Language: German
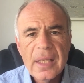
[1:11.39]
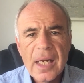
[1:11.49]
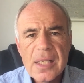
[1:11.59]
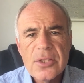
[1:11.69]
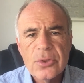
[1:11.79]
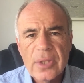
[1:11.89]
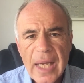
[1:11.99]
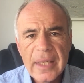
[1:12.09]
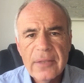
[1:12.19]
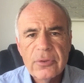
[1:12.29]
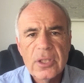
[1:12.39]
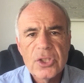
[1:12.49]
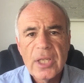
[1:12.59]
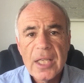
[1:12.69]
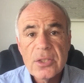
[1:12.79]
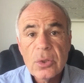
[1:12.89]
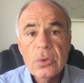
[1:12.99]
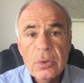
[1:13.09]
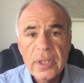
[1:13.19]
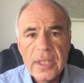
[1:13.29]
also lange vor der
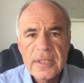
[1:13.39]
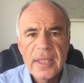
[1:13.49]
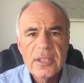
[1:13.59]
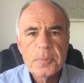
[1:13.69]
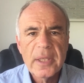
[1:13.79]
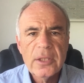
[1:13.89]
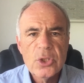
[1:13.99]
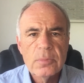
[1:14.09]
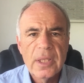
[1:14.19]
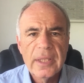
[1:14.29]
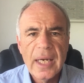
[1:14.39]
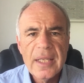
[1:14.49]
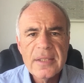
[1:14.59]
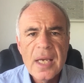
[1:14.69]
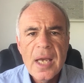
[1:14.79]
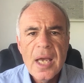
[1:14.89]
Staatsgründung, in der Zeit des britischen Mandats,